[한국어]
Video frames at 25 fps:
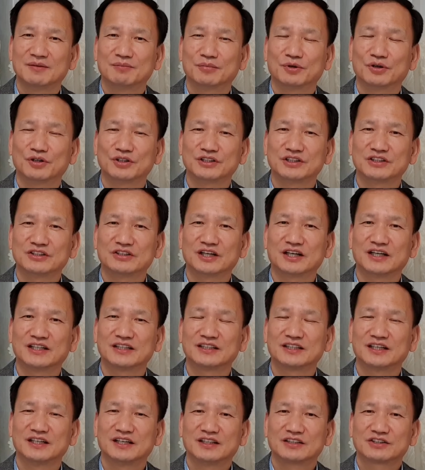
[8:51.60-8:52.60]
뭐
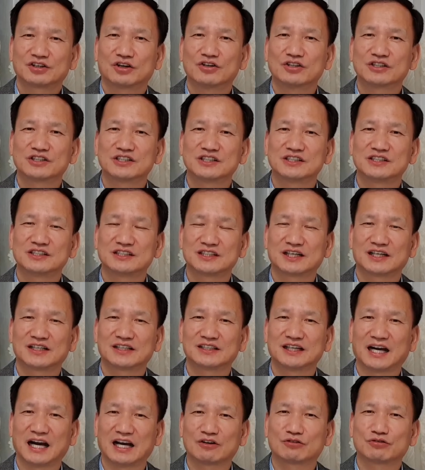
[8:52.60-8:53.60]
이러한
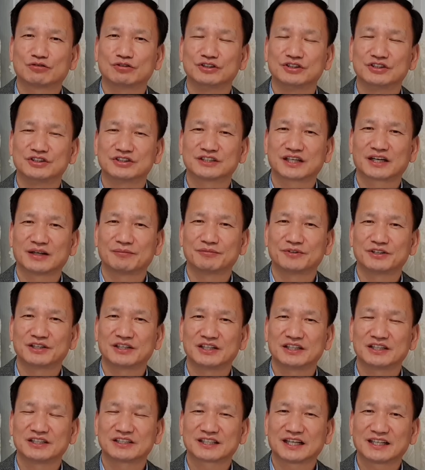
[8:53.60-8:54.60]
정신질환을 앓고 있는
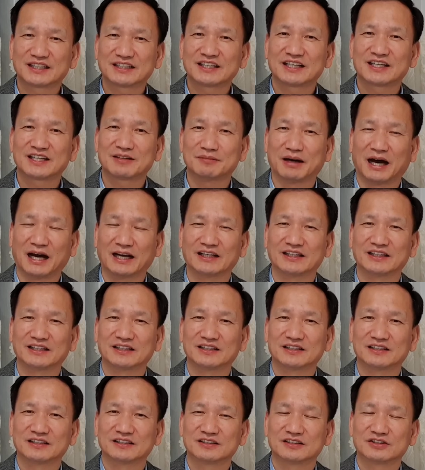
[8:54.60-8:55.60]
사람들이 상당히
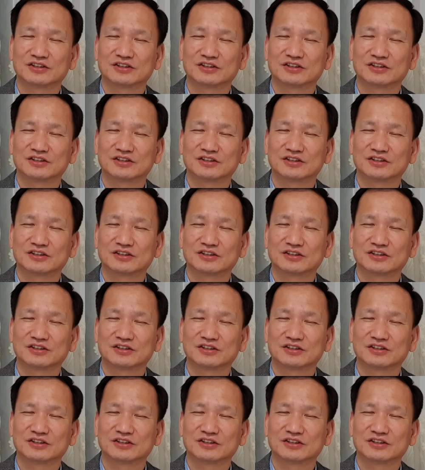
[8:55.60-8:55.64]
많은